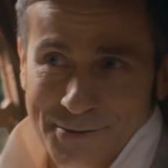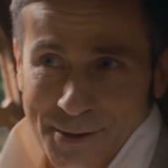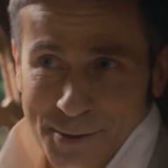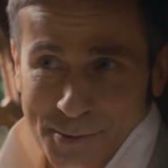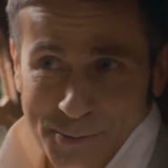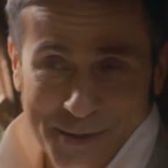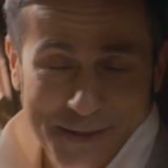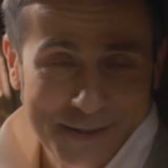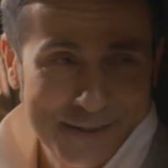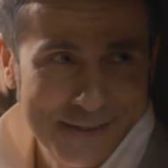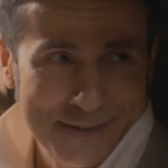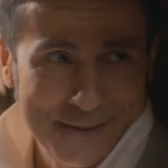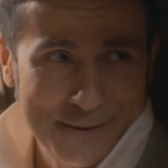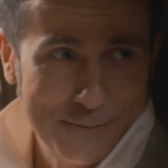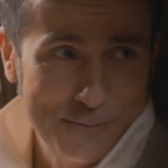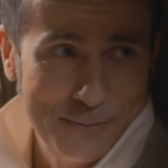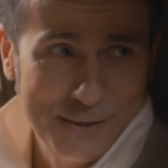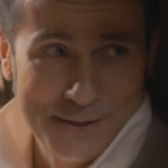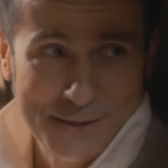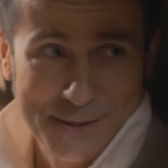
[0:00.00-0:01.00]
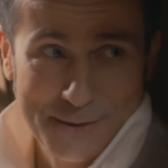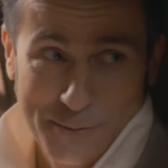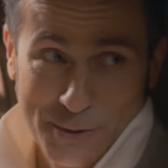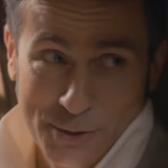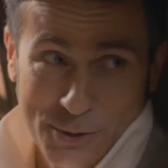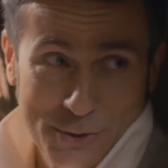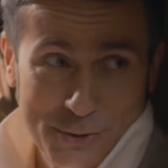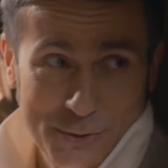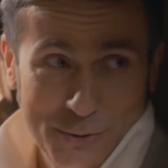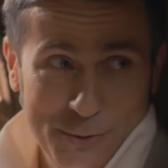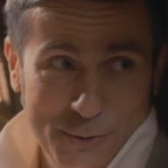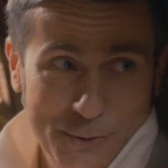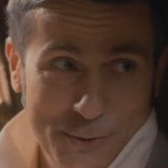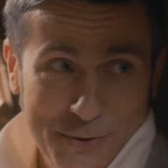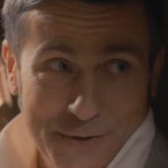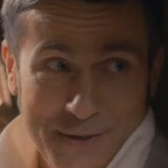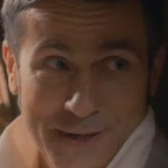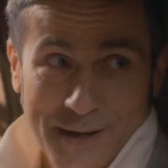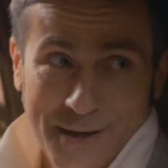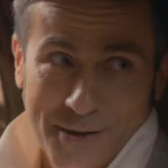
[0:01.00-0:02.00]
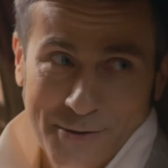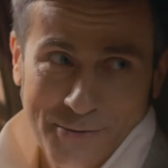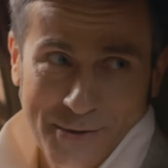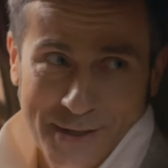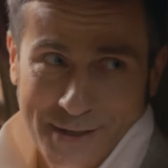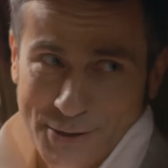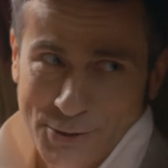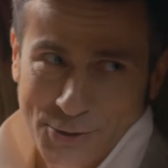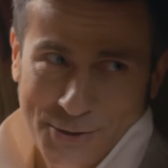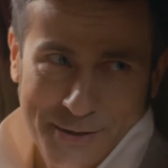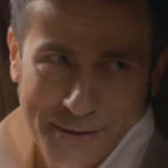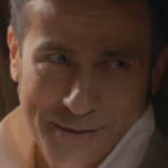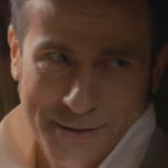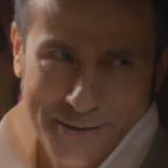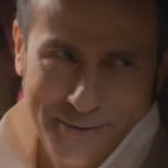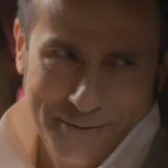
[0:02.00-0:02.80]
vermesi bizim için onur vericidir.